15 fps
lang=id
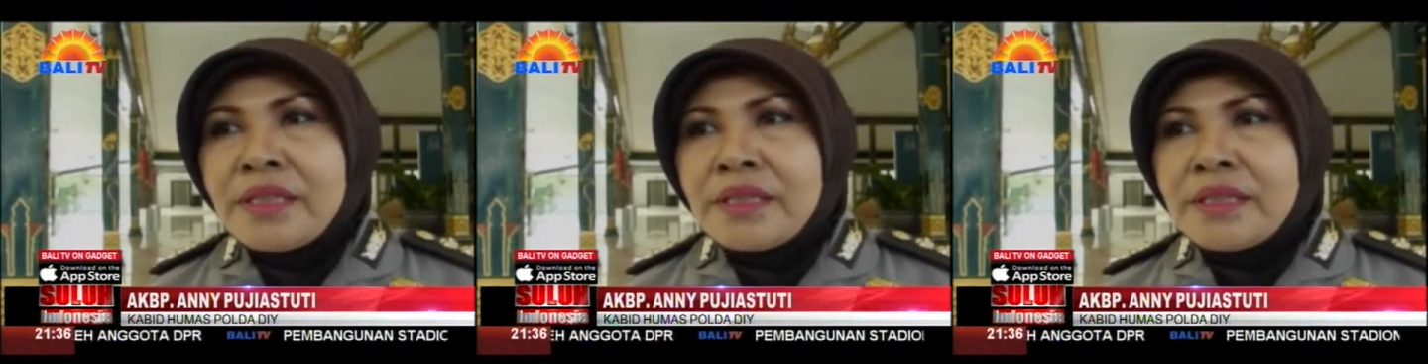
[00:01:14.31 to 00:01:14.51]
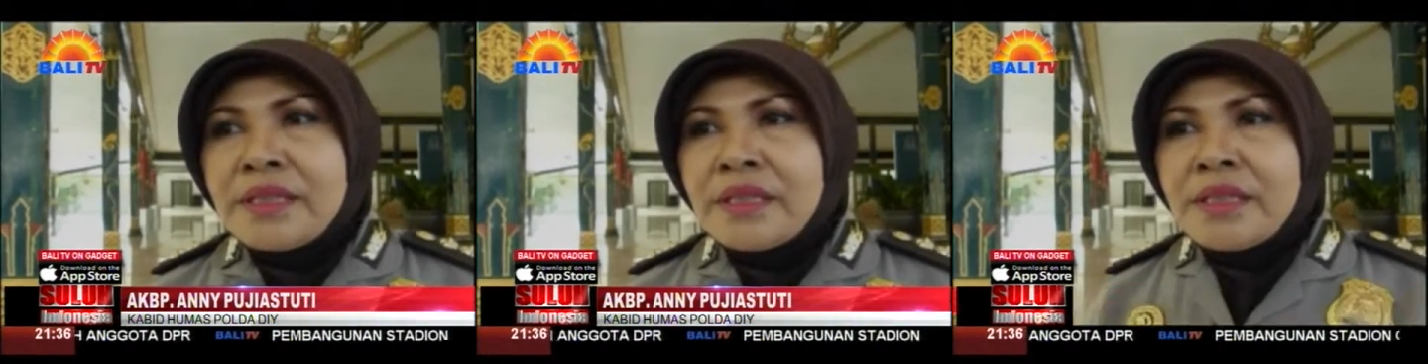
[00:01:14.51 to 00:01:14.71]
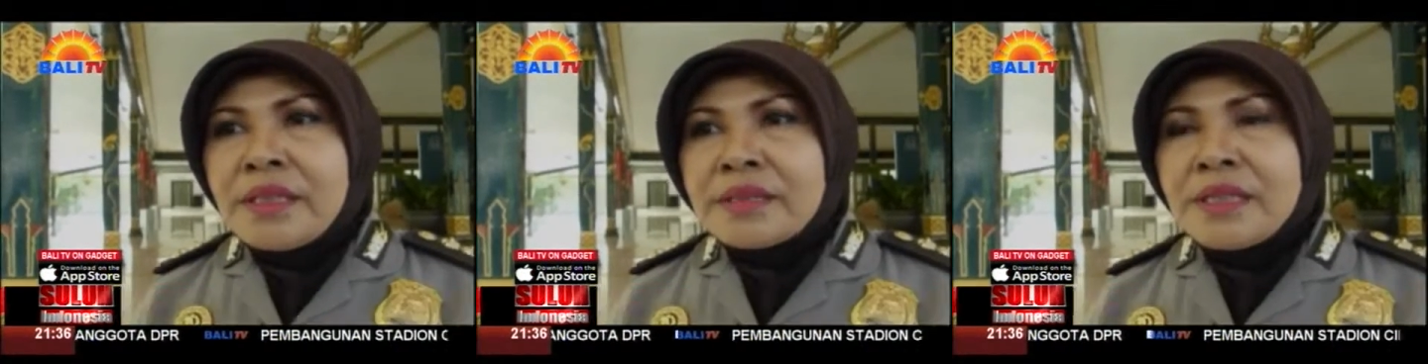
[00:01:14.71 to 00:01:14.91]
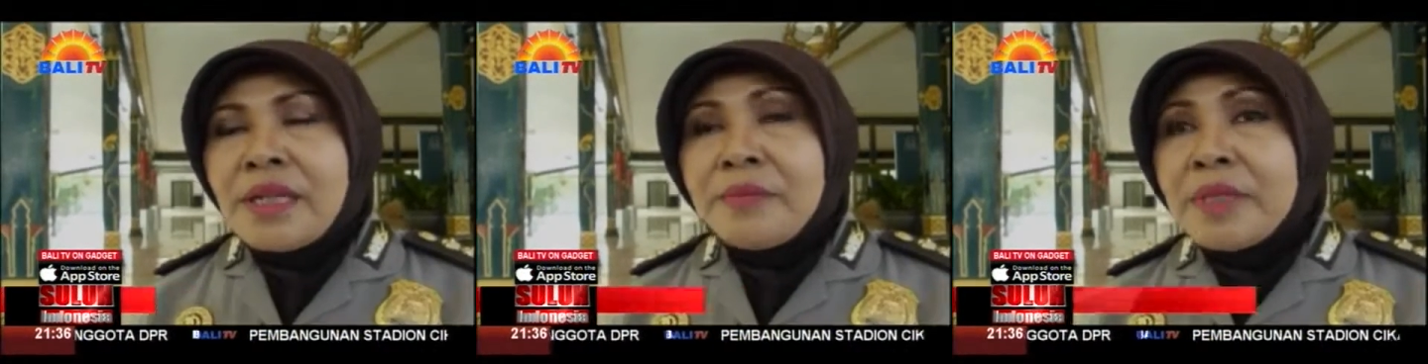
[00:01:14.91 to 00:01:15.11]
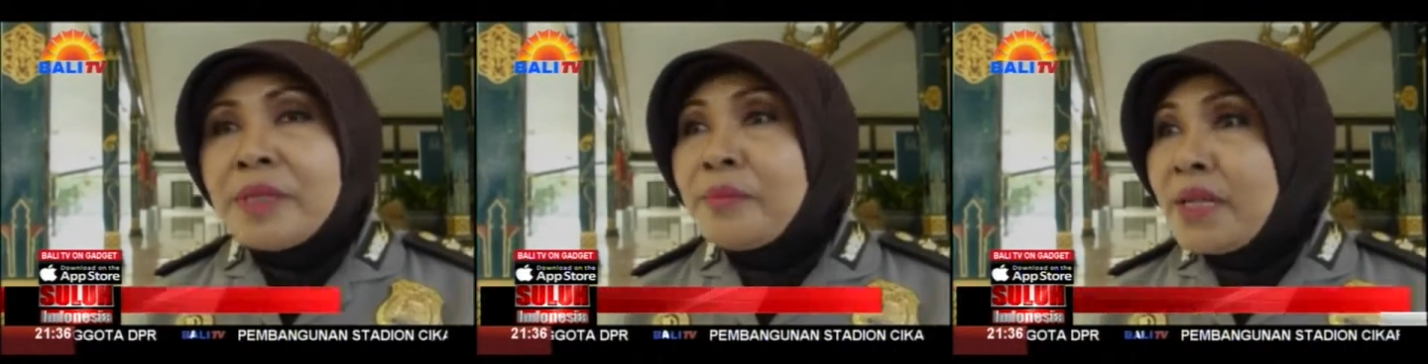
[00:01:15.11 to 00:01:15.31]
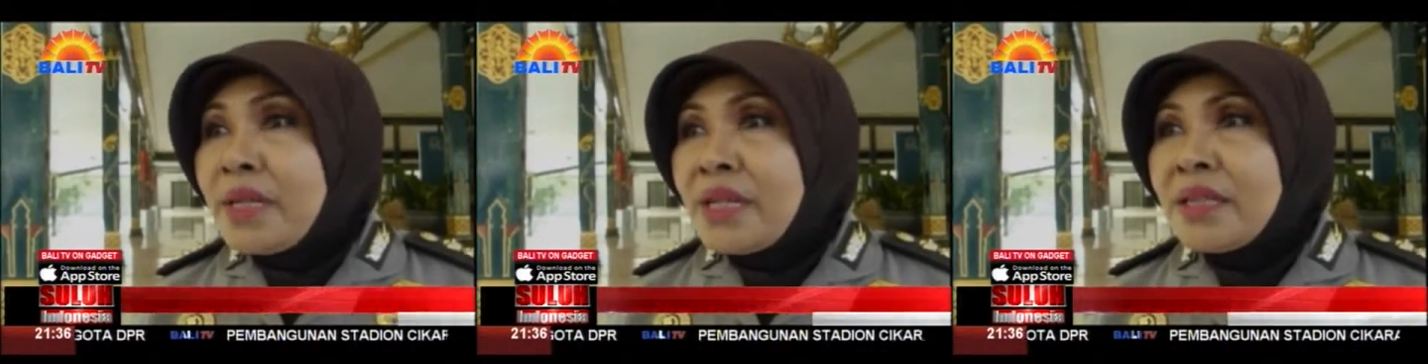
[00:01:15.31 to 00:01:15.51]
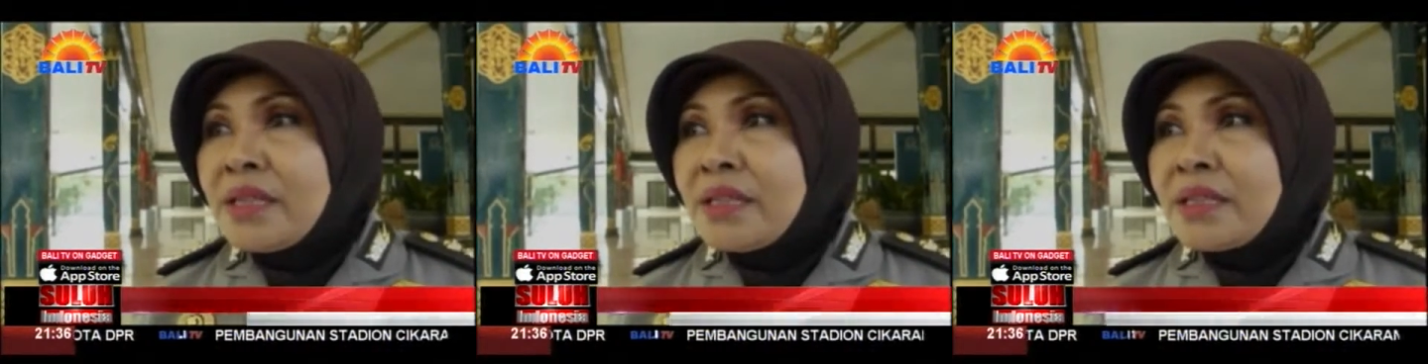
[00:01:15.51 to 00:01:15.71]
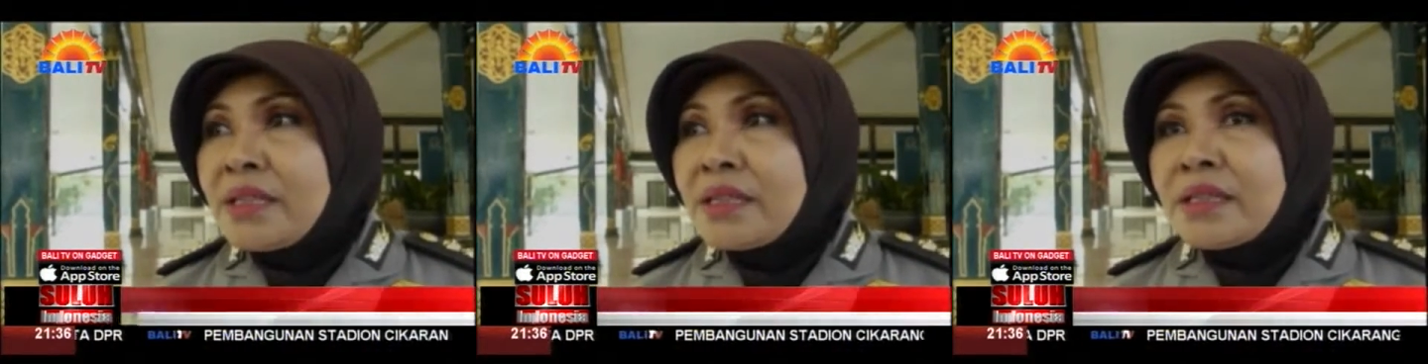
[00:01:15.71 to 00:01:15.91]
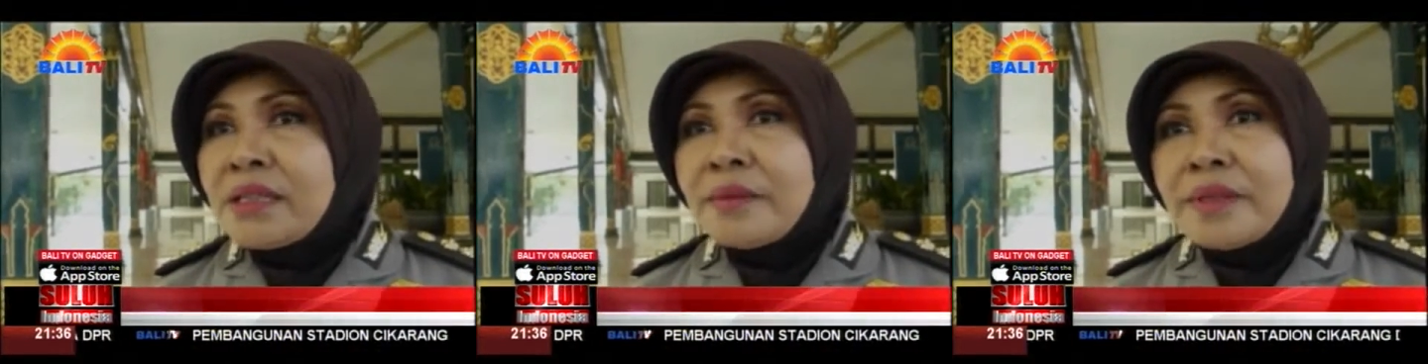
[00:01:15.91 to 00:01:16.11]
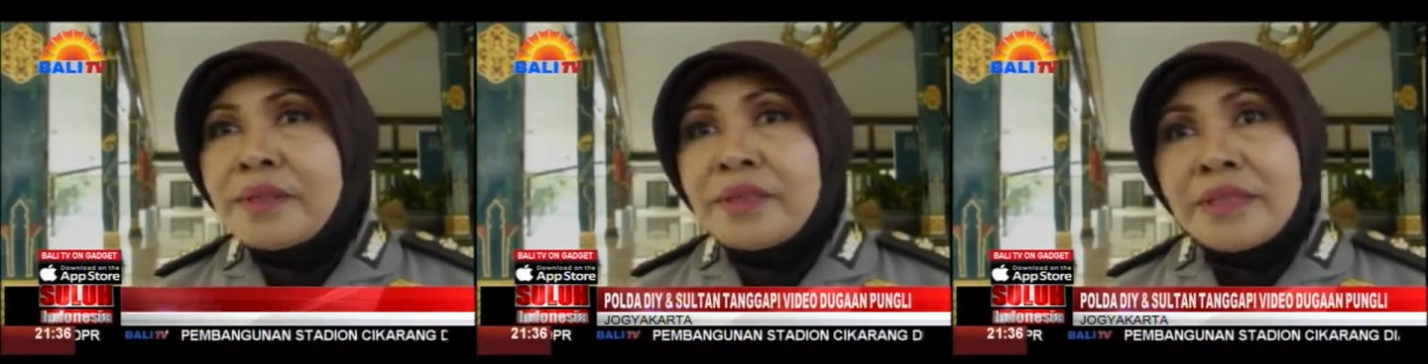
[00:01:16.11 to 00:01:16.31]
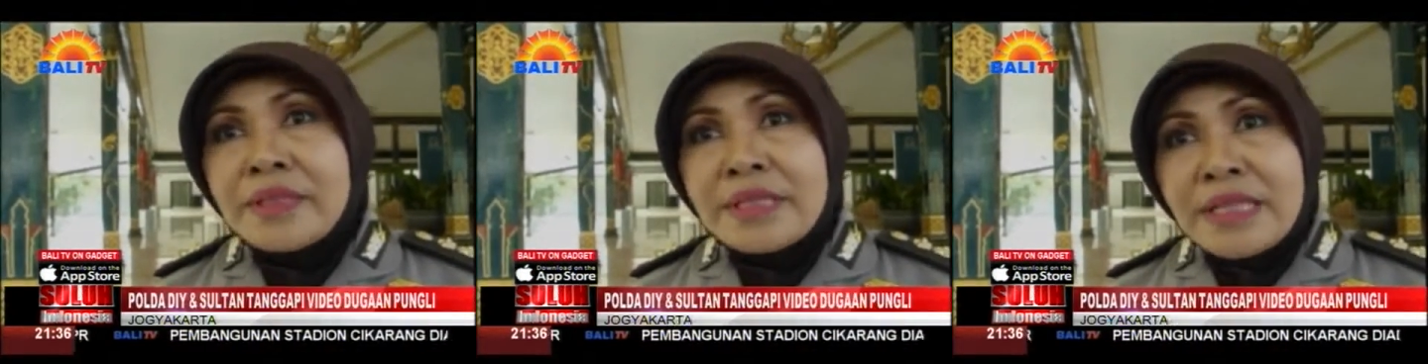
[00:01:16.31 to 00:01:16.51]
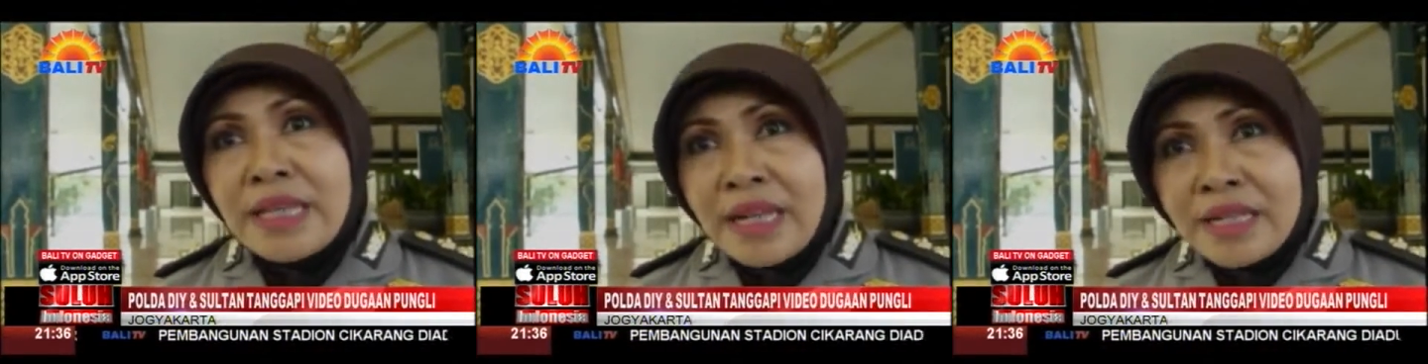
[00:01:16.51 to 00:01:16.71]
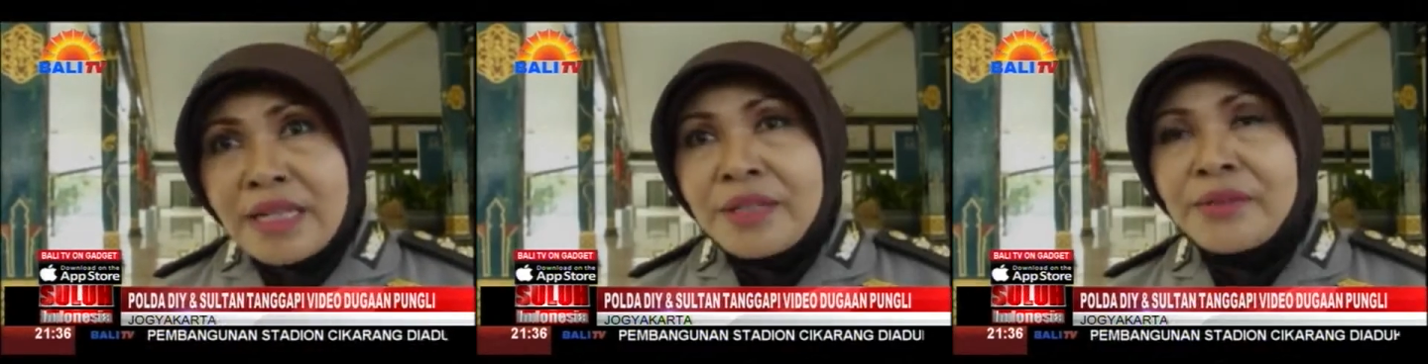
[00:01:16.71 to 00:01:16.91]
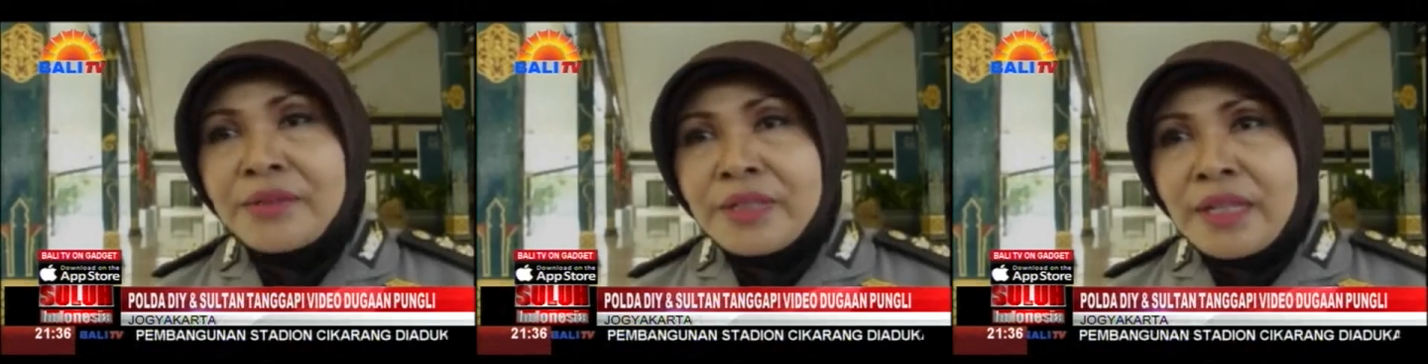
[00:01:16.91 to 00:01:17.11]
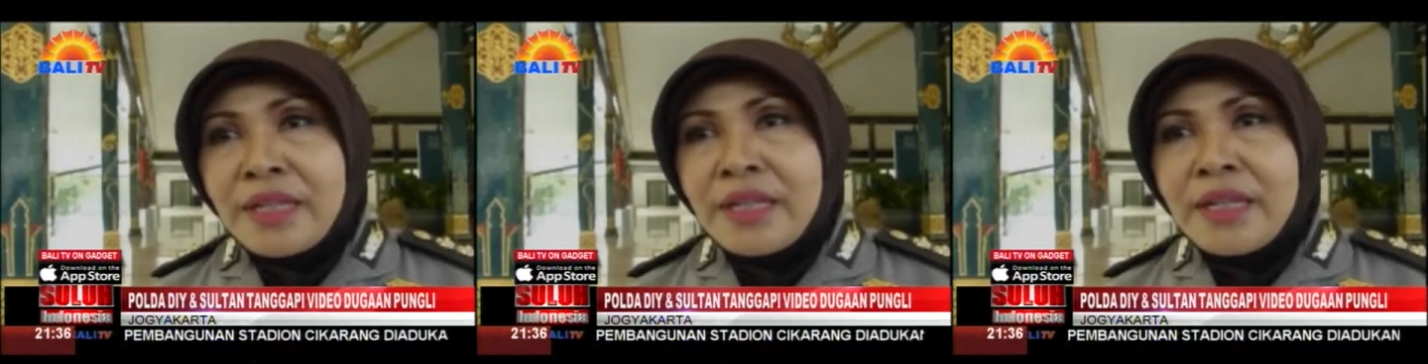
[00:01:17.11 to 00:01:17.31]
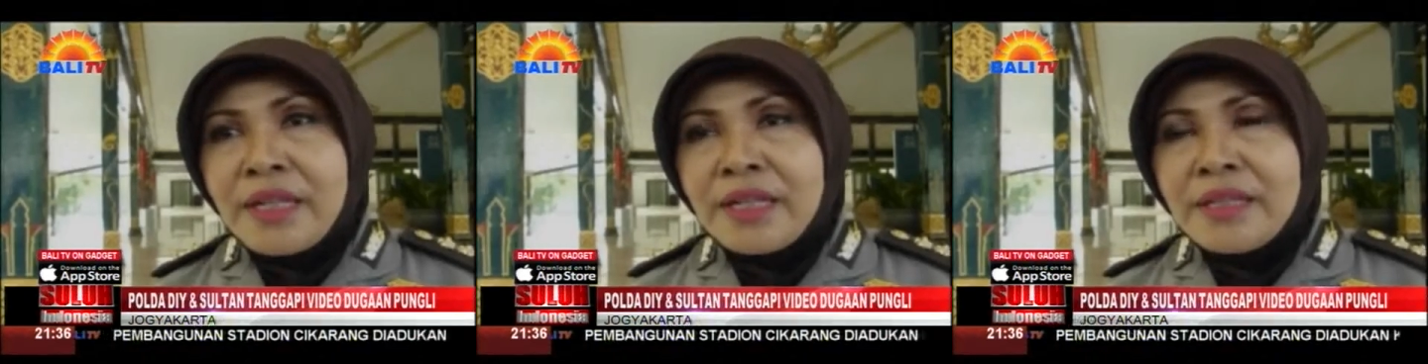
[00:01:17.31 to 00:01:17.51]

eh, sampai di mana ke, eh, kesalahan anggota